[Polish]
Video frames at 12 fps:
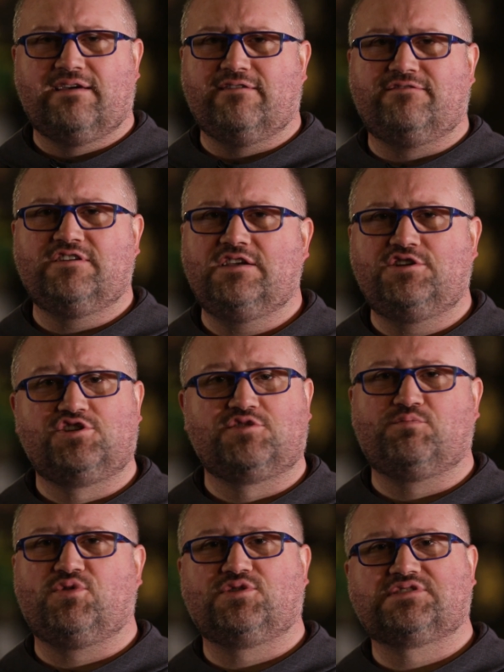
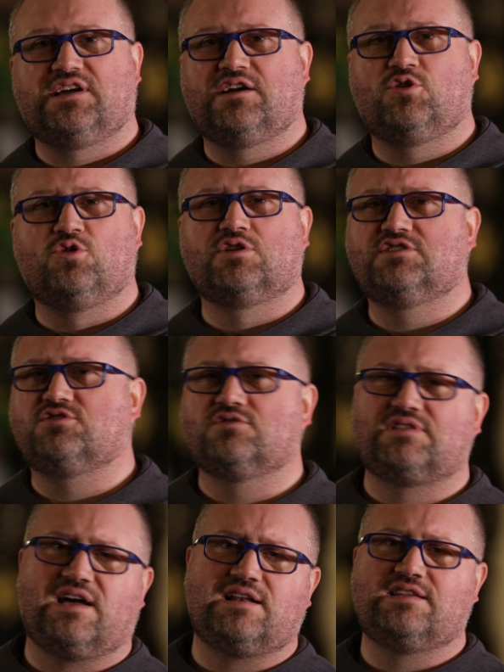wyjść poza
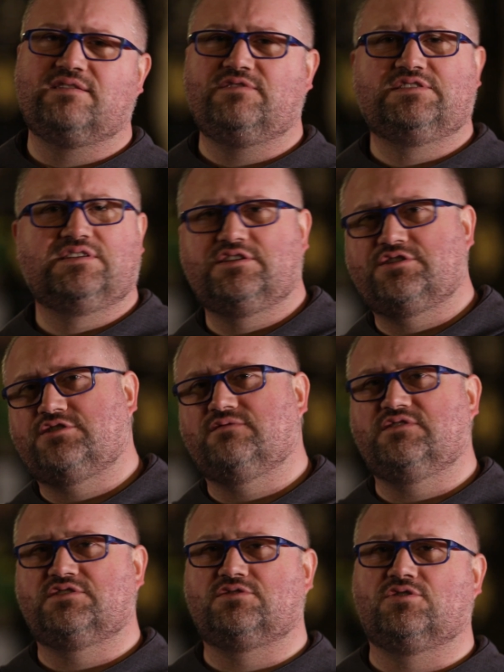horyzontalne widzenie
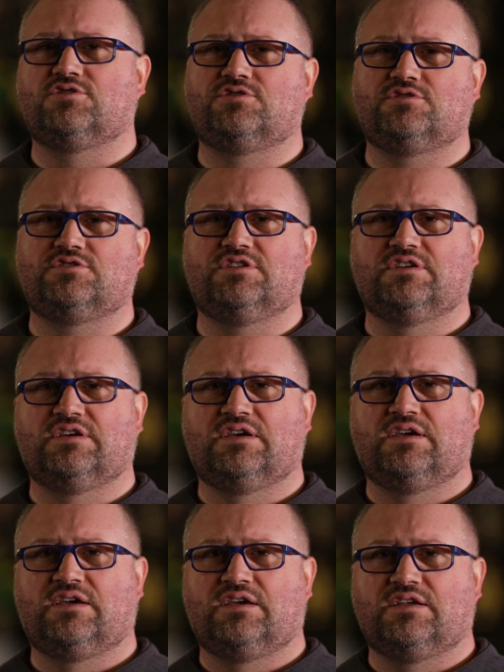rzeczywistości.
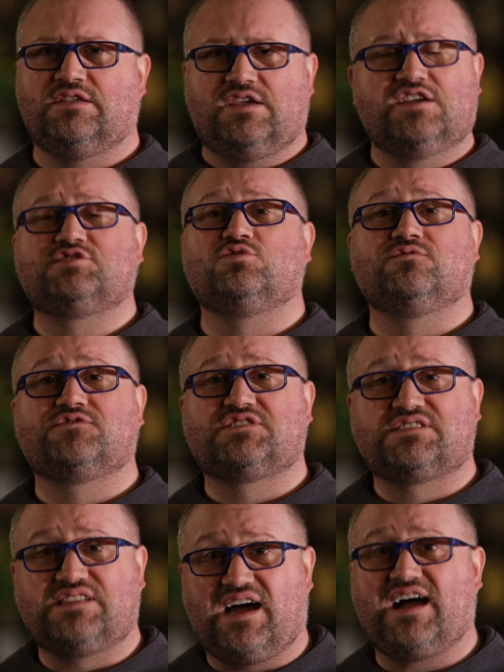Nie są w
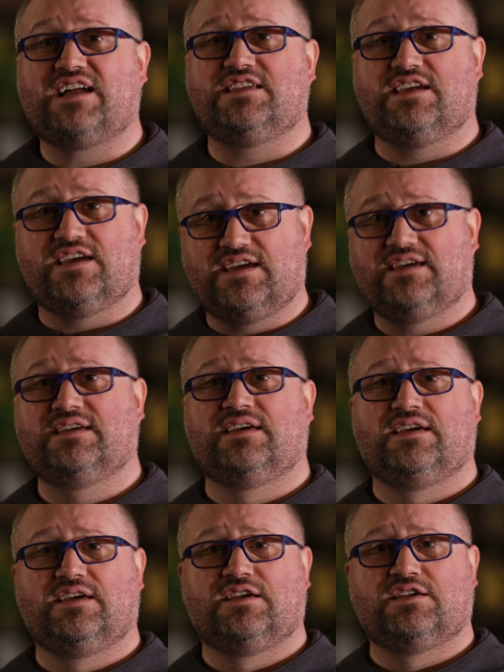stanie
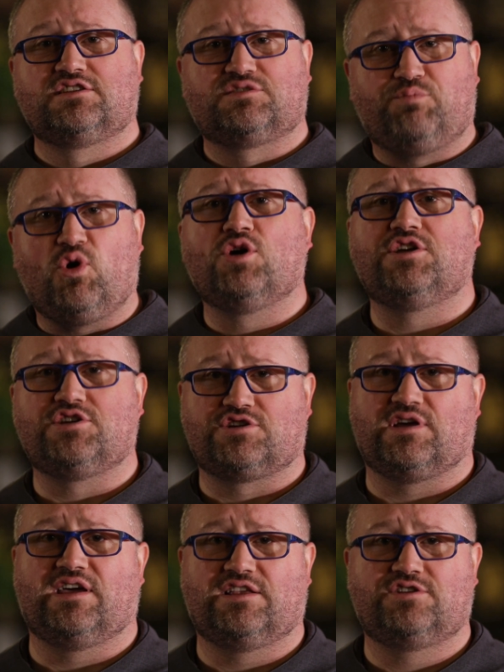
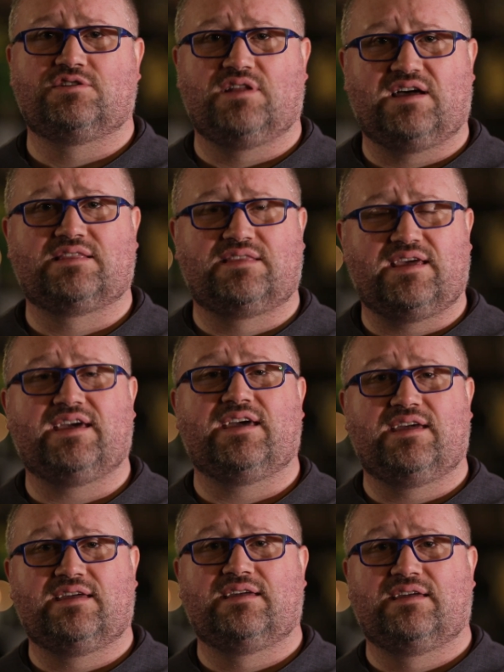spojrzeć na
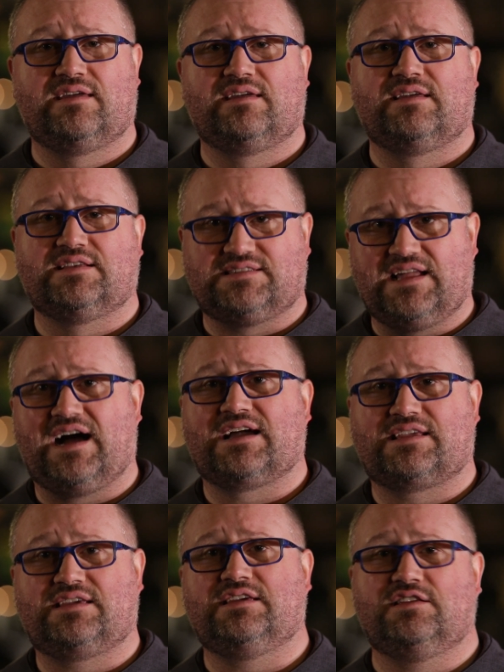te
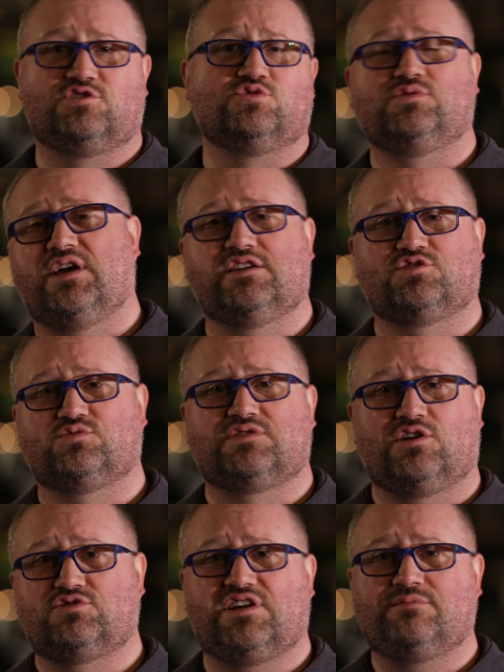znaki cuda
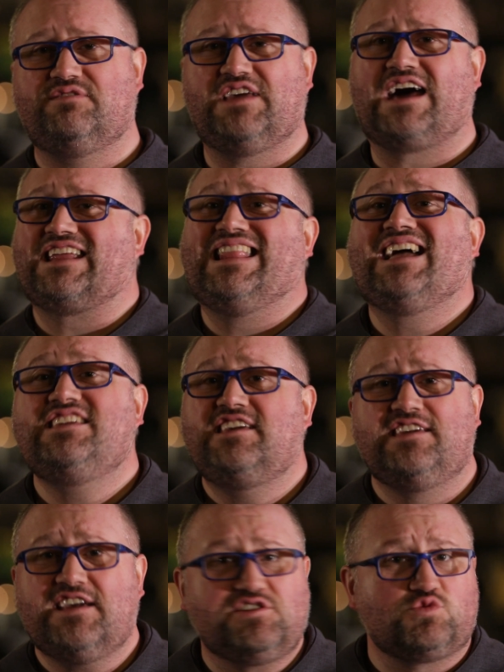Jezusa oczami wiary. Dla
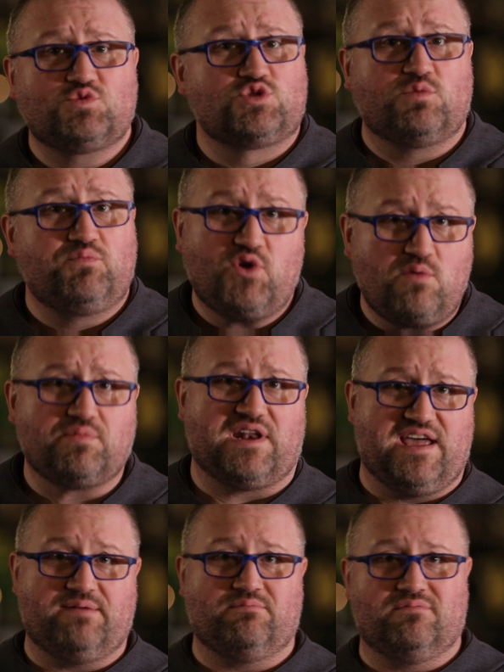nich Jezus to
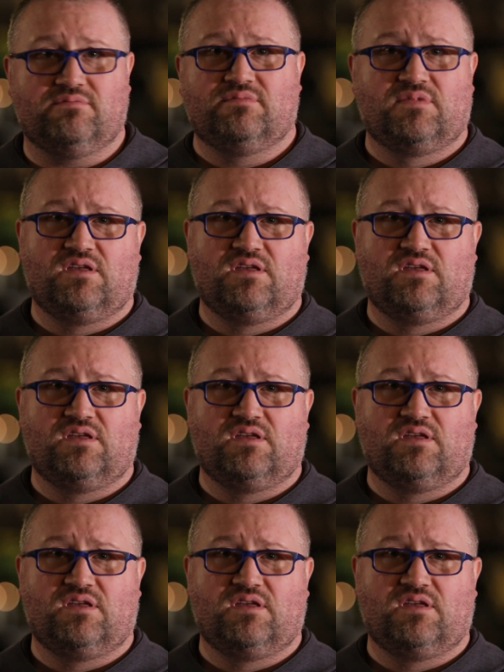problem.